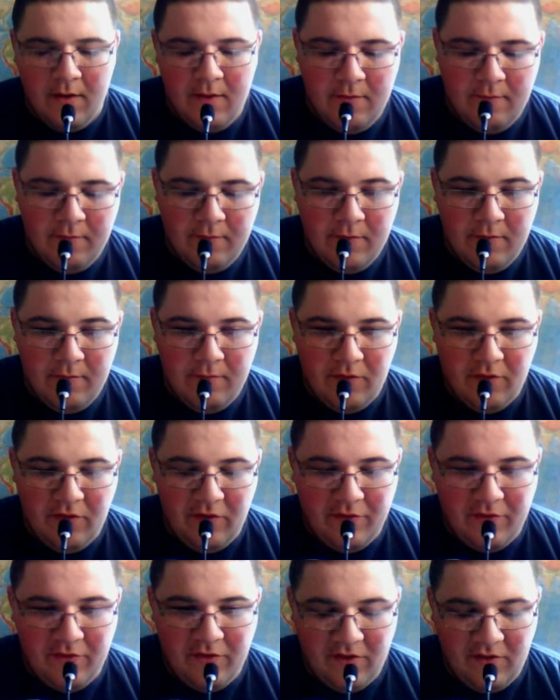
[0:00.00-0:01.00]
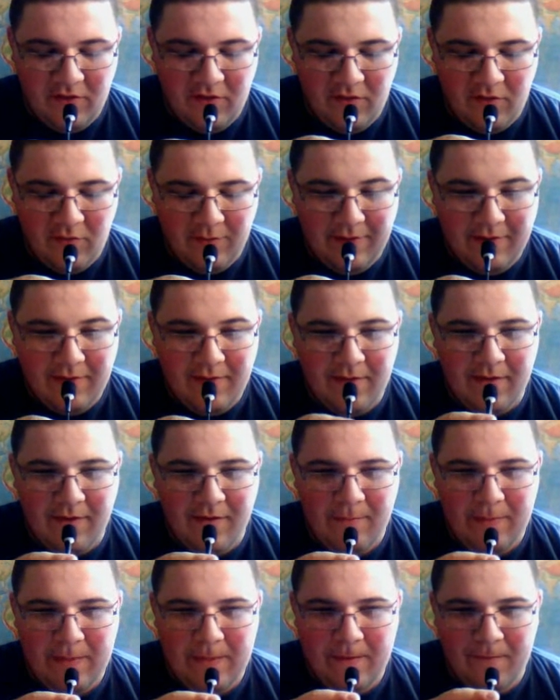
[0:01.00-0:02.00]
No w dość niecodziennej
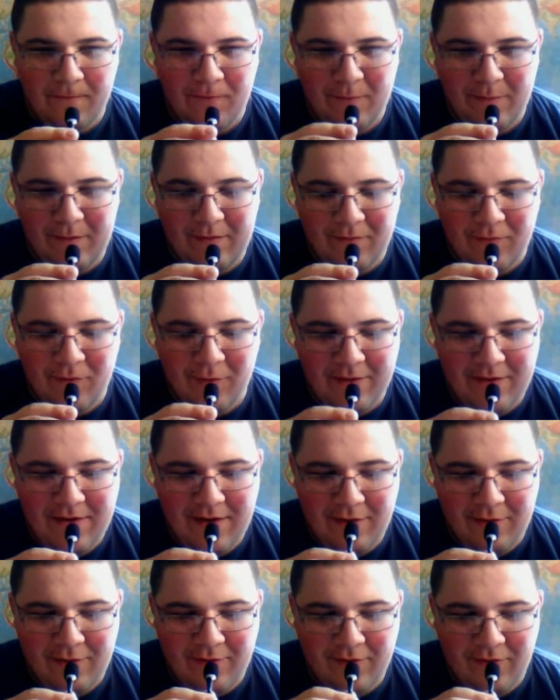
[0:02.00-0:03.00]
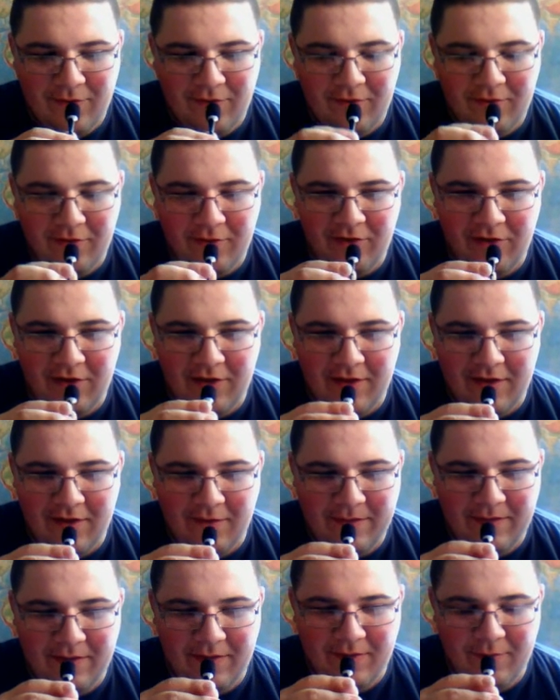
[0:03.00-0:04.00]
sytuacji, no w sumie w Q&A to jest dość codzienna
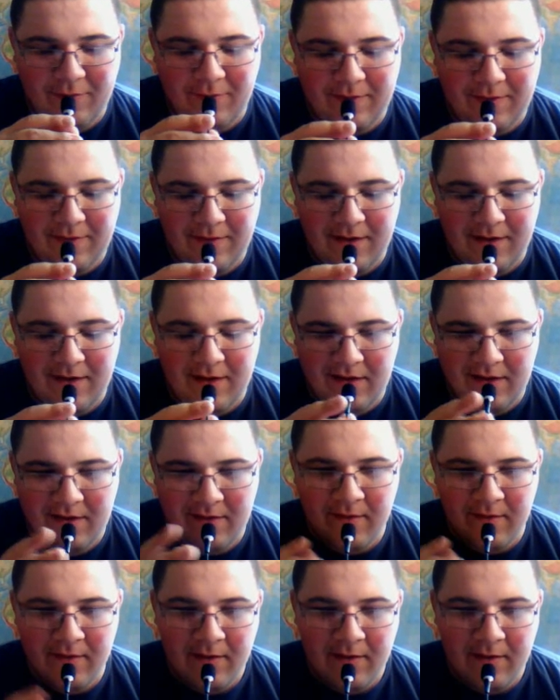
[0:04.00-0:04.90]
prawie sytuacja, ale